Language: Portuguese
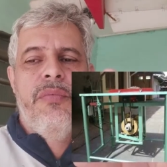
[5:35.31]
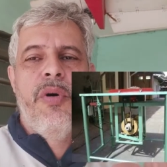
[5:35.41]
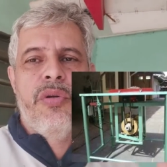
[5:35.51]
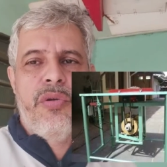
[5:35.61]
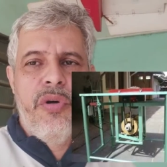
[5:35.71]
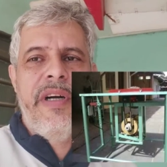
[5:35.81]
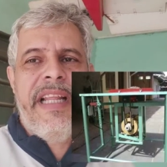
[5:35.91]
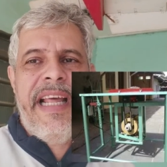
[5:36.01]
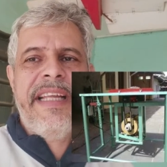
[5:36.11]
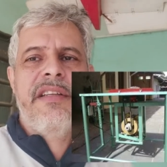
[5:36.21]
o motor
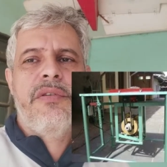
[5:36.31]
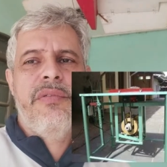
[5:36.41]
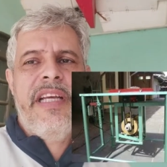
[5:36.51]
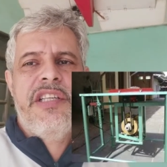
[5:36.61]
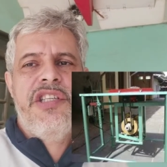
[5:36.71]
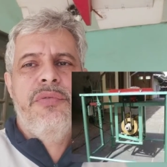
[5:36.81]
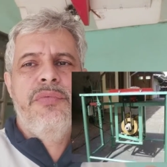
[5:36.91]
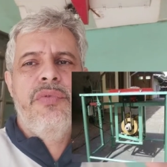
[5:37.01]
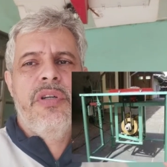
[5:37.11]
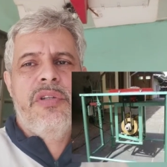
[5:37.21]
elétrico, né? De
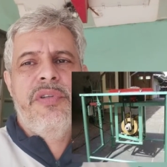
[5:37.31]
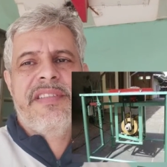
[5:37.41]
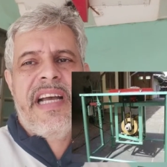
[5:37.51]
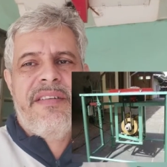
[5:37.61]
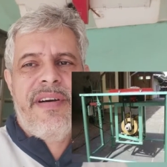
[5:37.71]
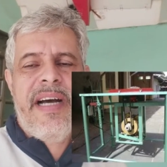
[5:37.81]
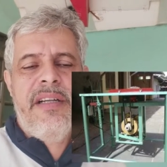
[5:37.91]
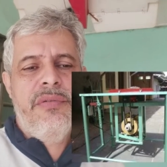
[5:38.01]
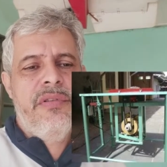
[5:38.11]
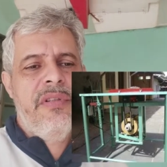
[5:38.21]
um ou dois cavalos.